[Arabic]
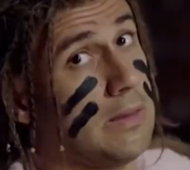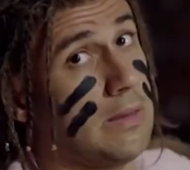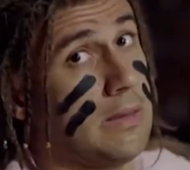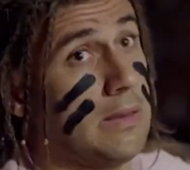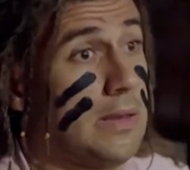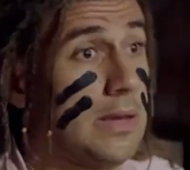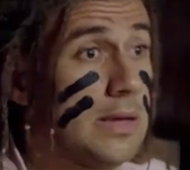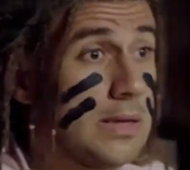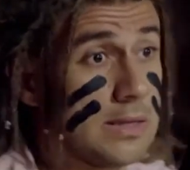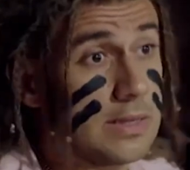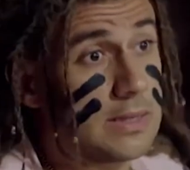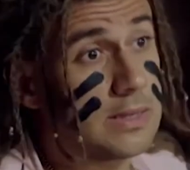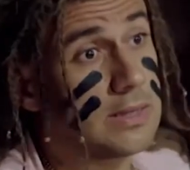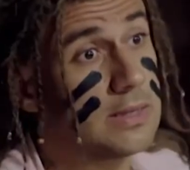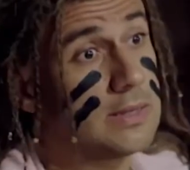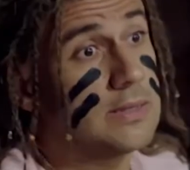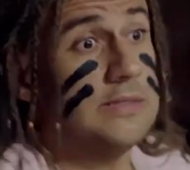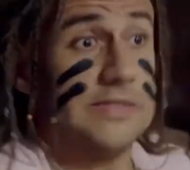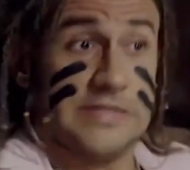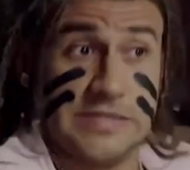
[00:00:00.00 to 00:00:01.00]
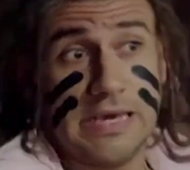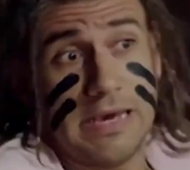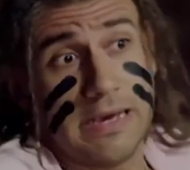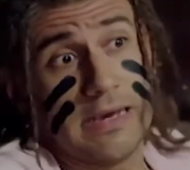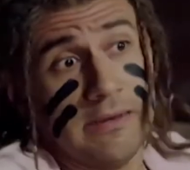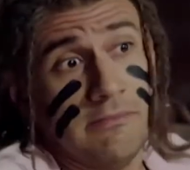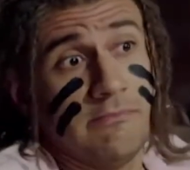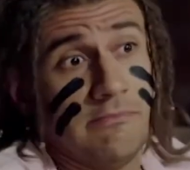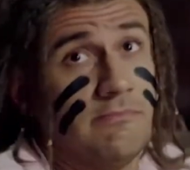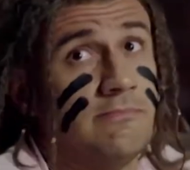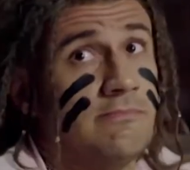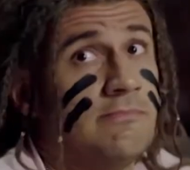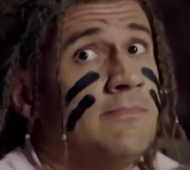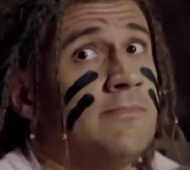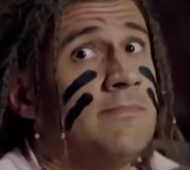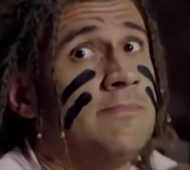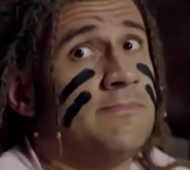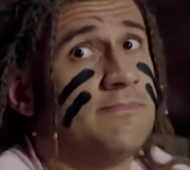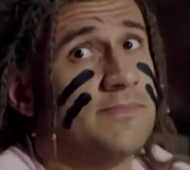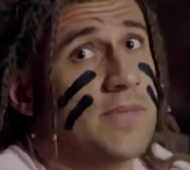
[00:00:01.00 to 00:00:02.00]
آه يا
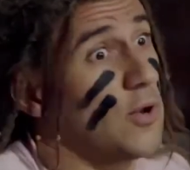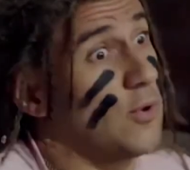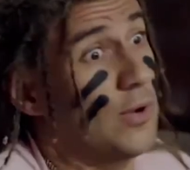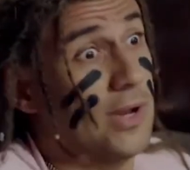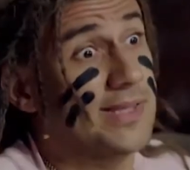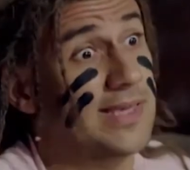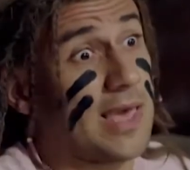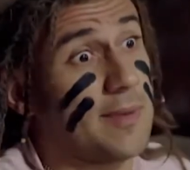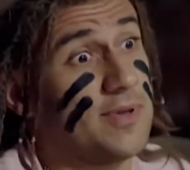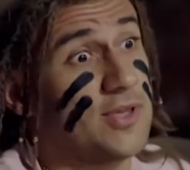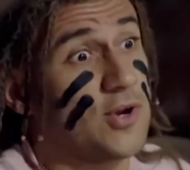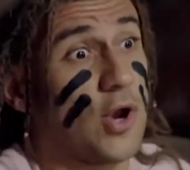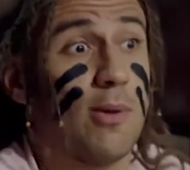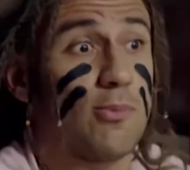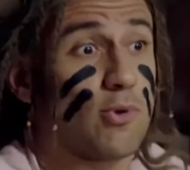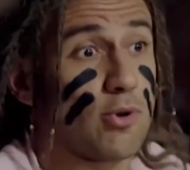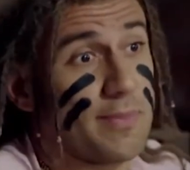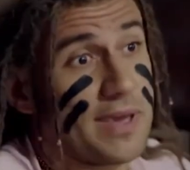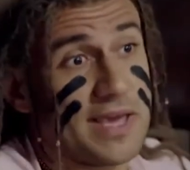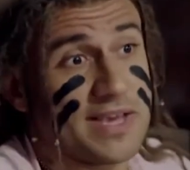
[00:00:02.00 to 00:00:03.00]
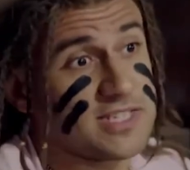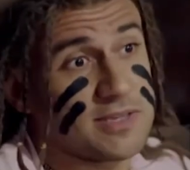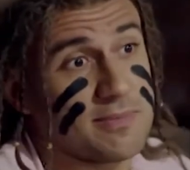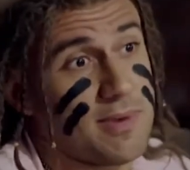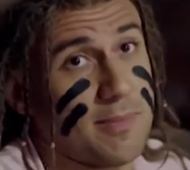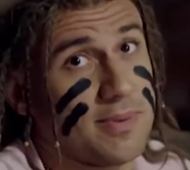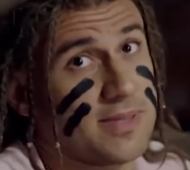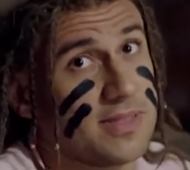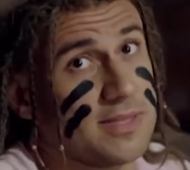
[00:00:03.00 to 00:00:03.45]
اخويا الكبير عمره ما يكذب